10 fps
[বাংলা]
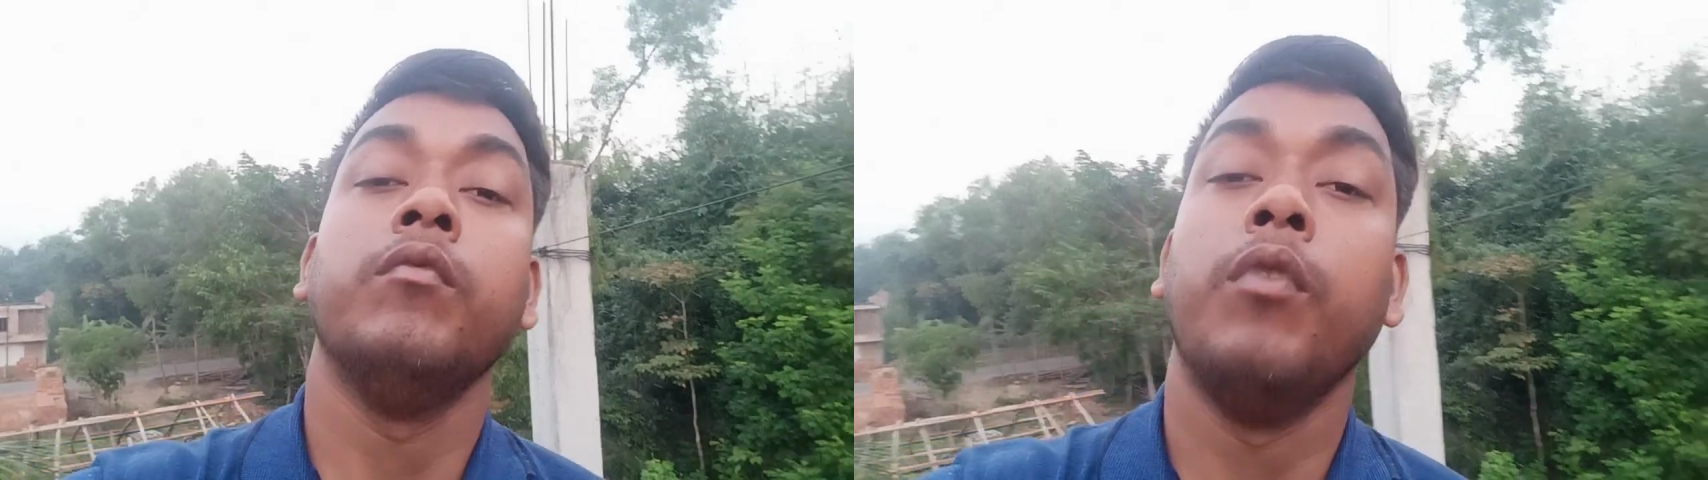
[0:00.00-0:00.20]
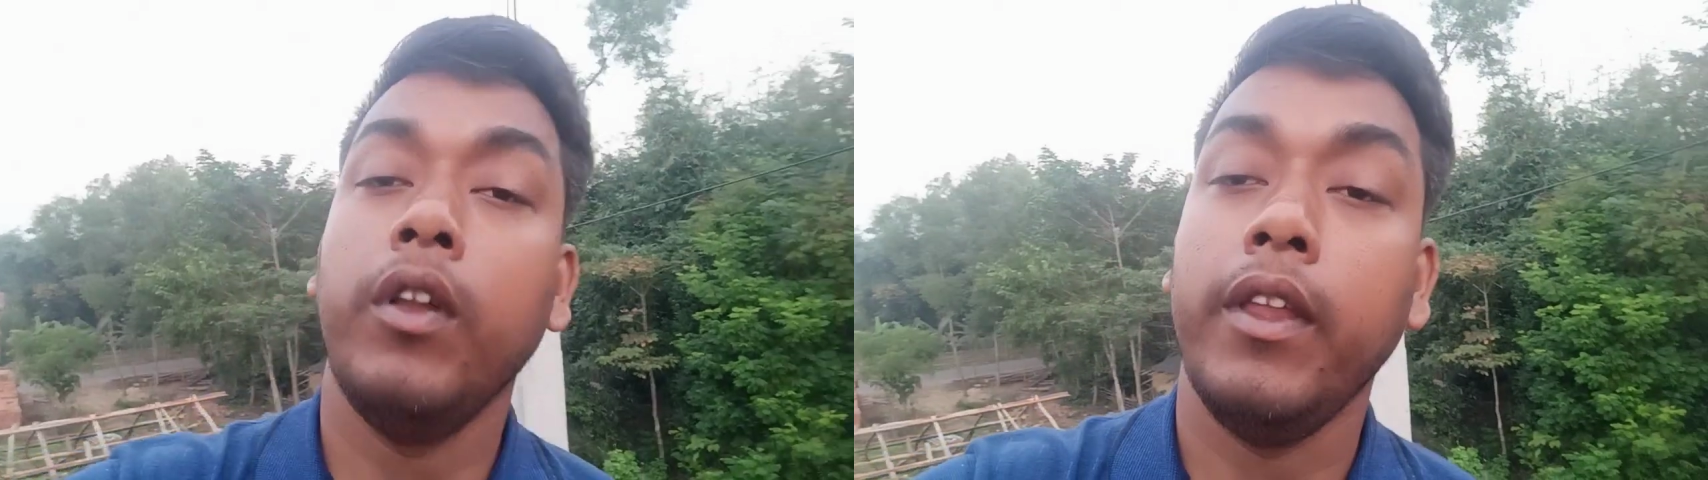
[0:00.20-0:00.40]

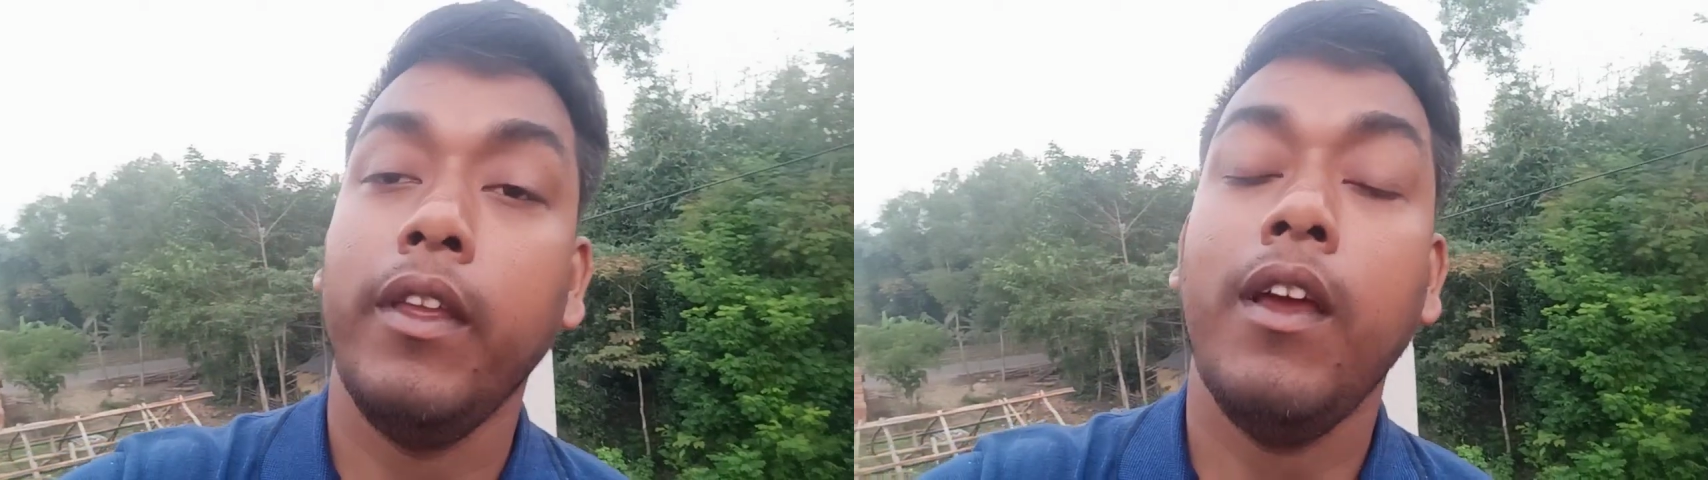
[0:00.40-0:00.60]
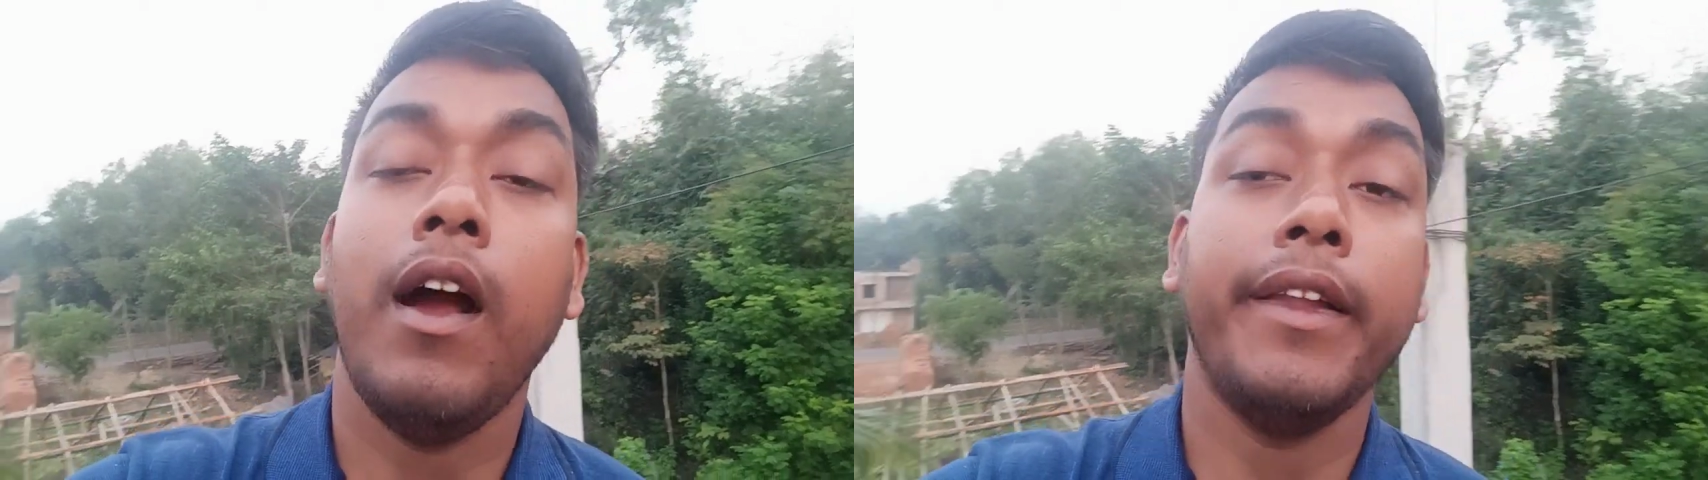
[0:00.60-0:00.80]
ফলে
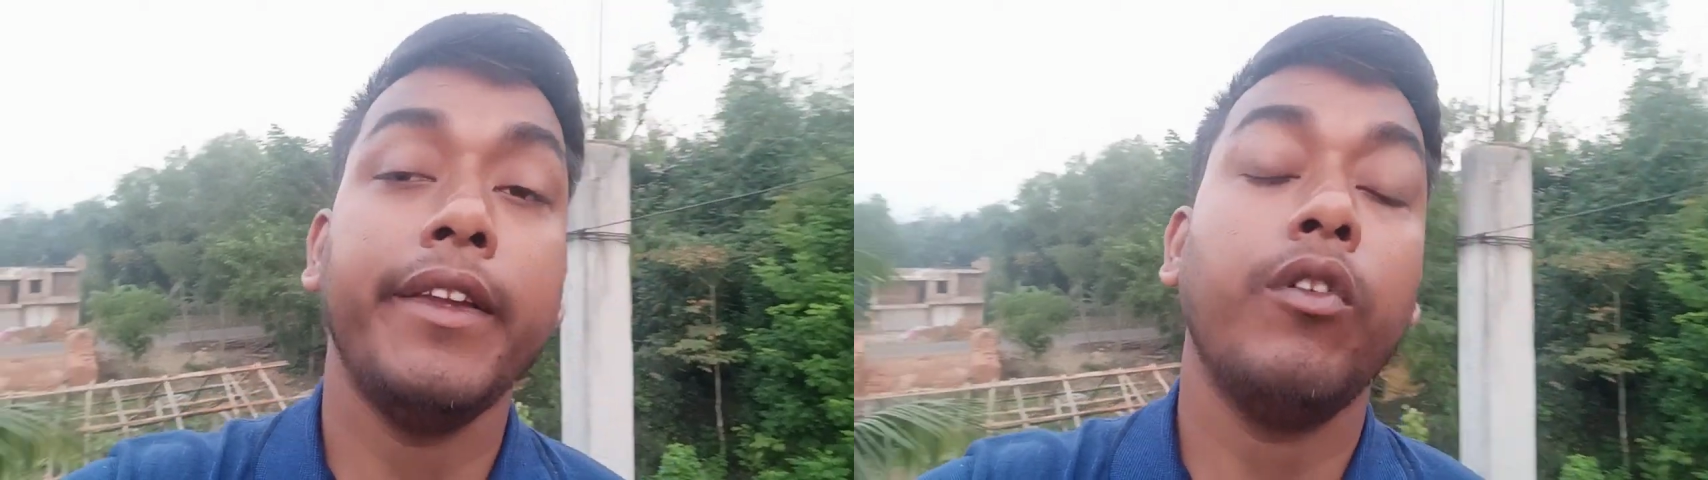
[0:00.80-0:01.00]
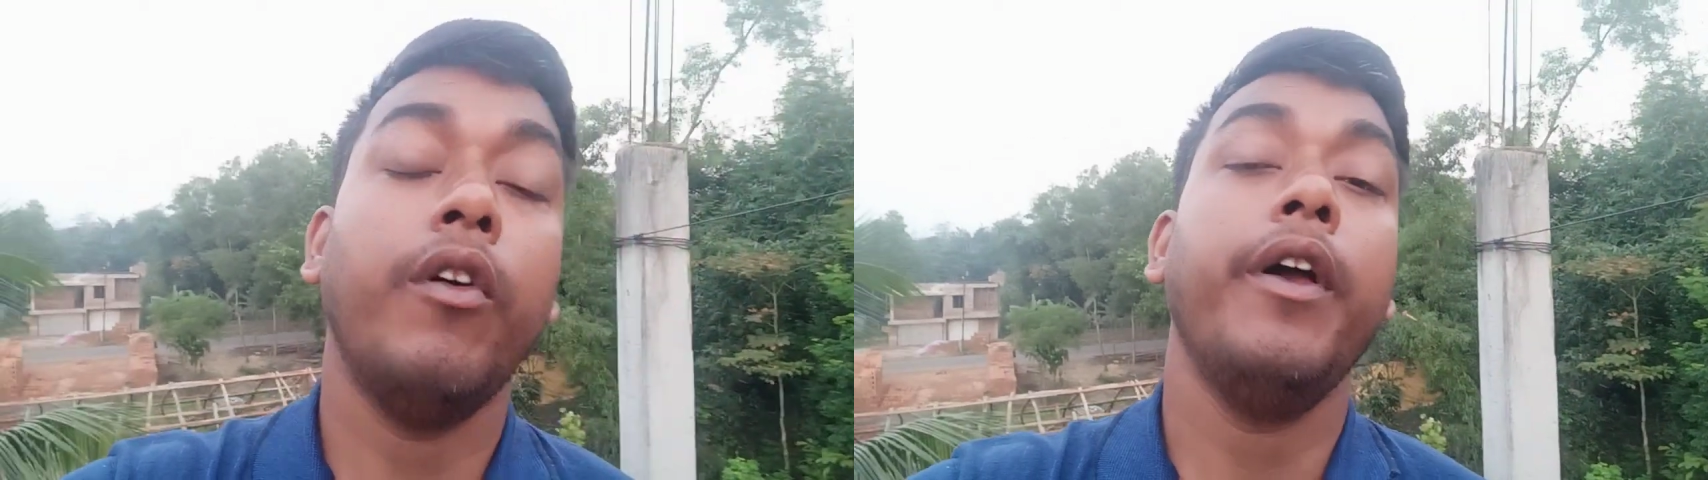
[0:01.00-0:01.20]

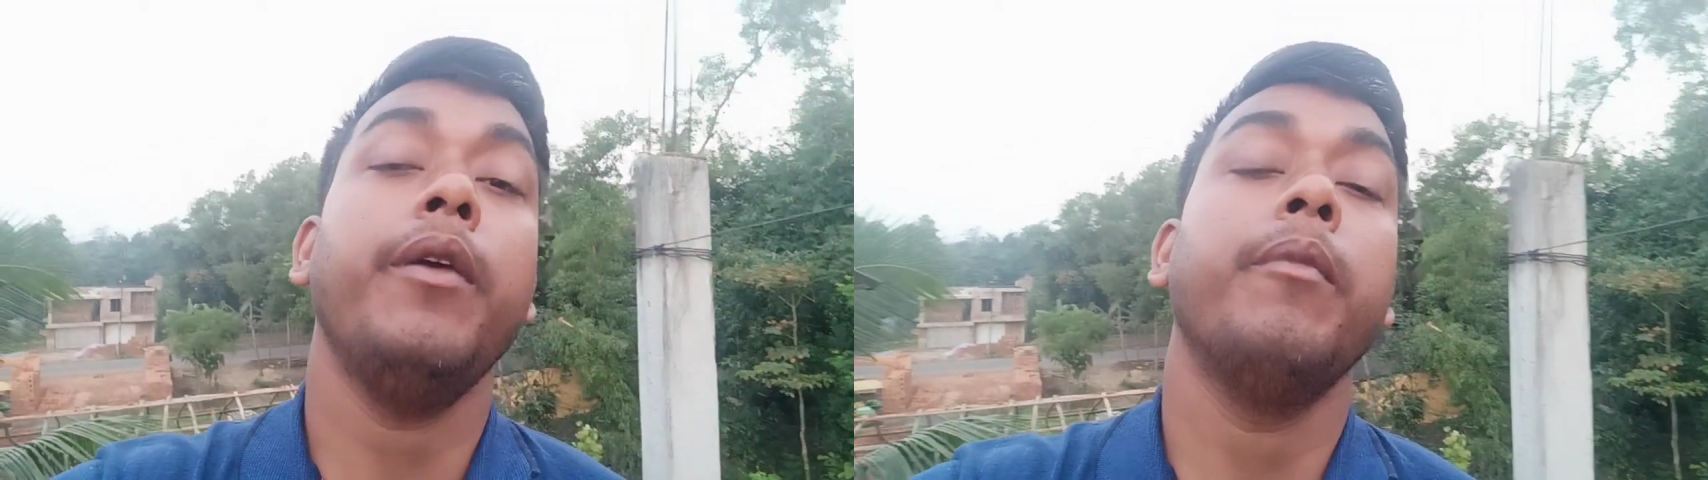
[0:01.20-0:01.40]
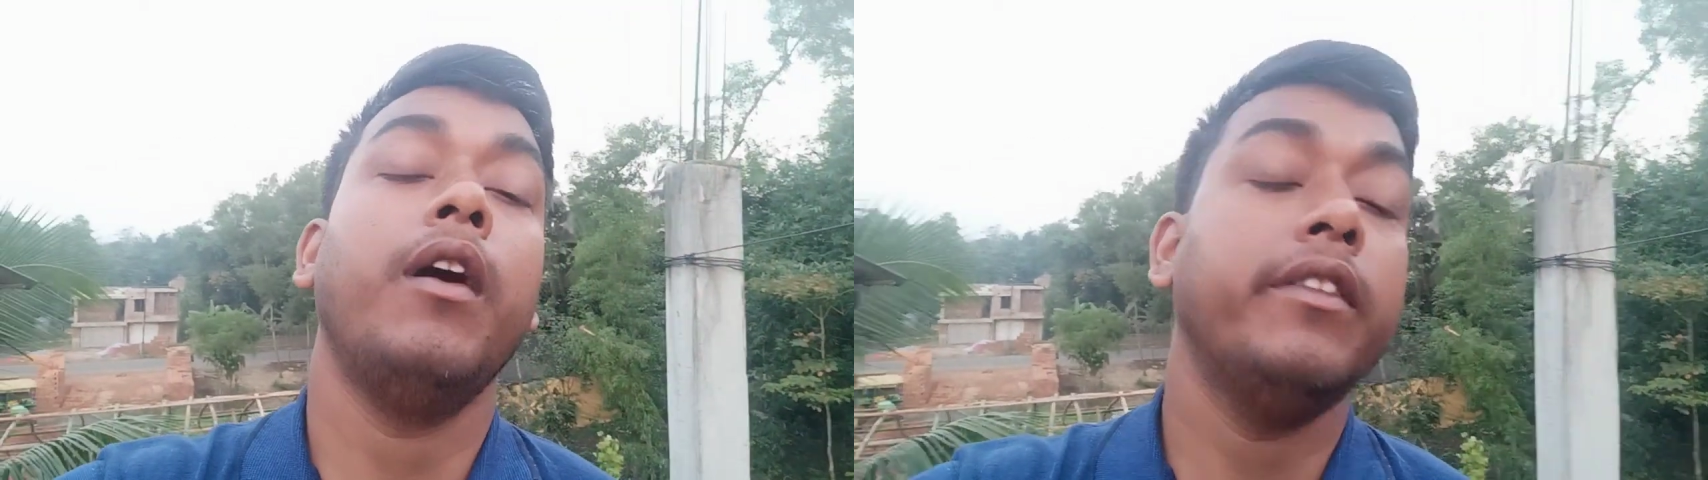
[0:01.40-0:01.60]
হাড়ের ক্ষয়
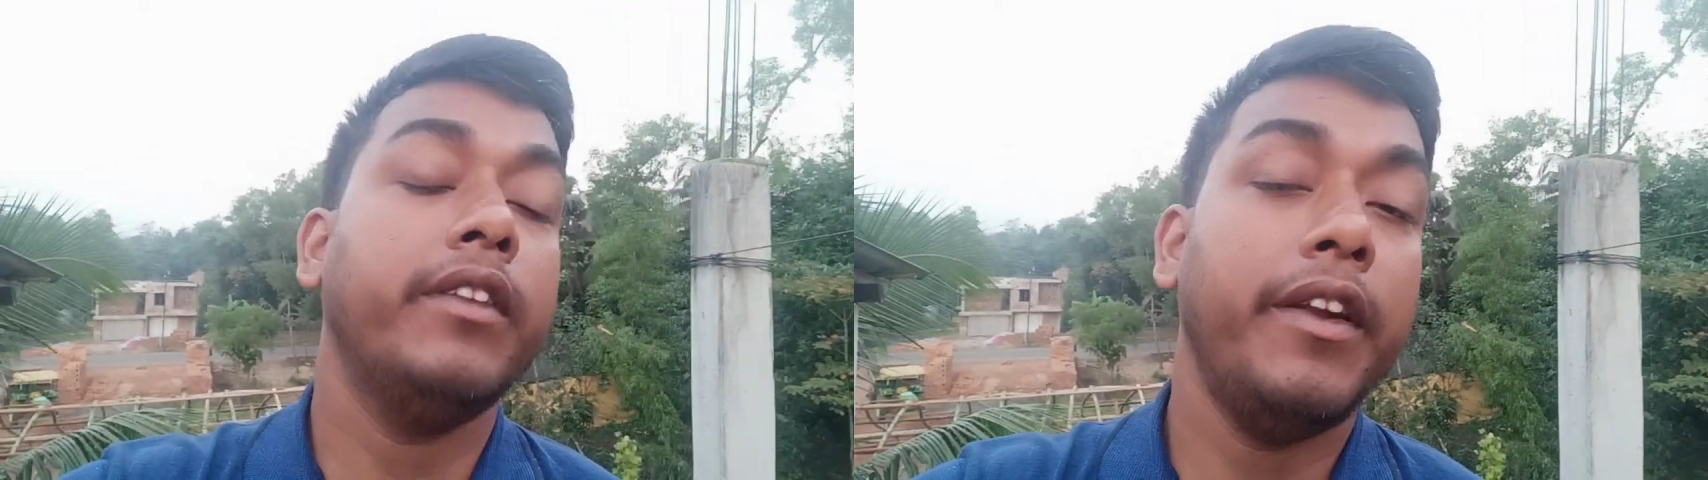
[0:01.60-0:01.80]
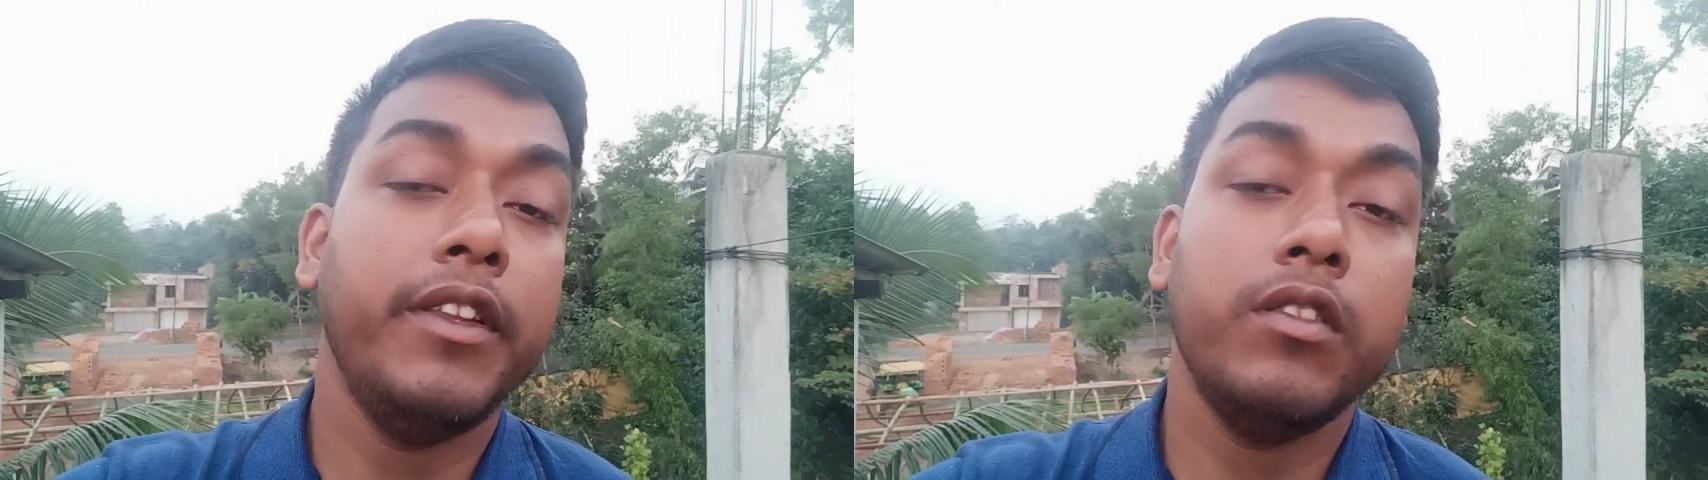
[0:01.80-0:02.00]
বা
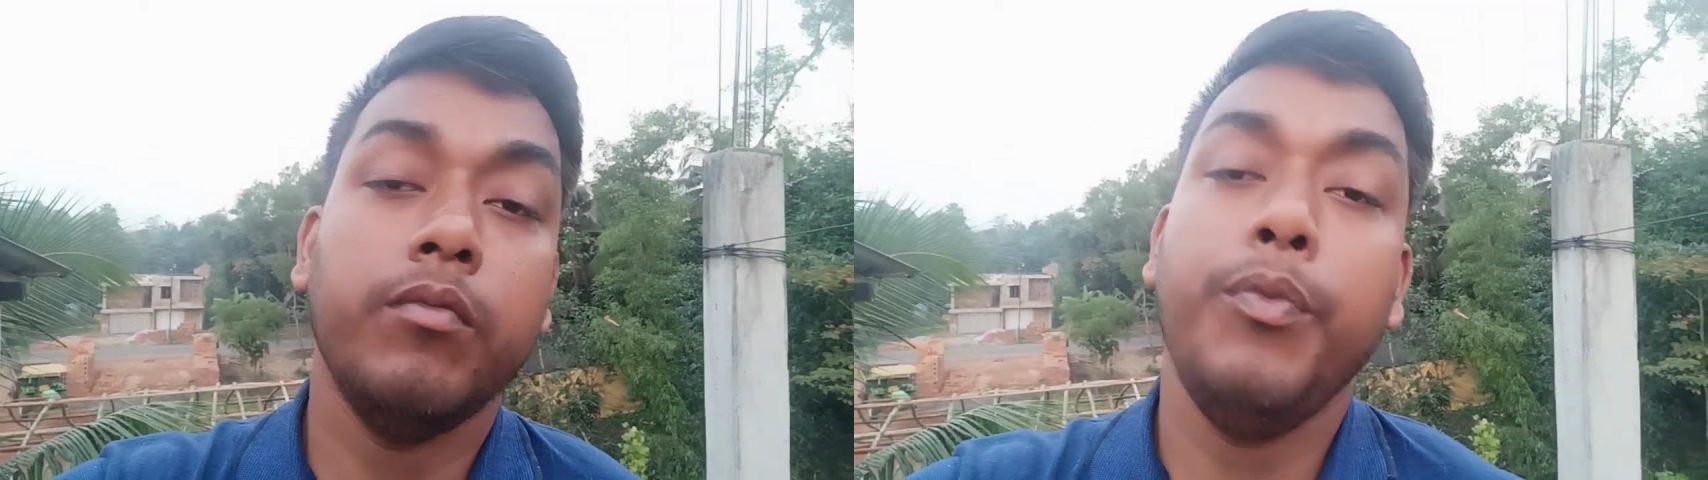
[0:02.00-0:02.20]
আর্থ্রাইটিস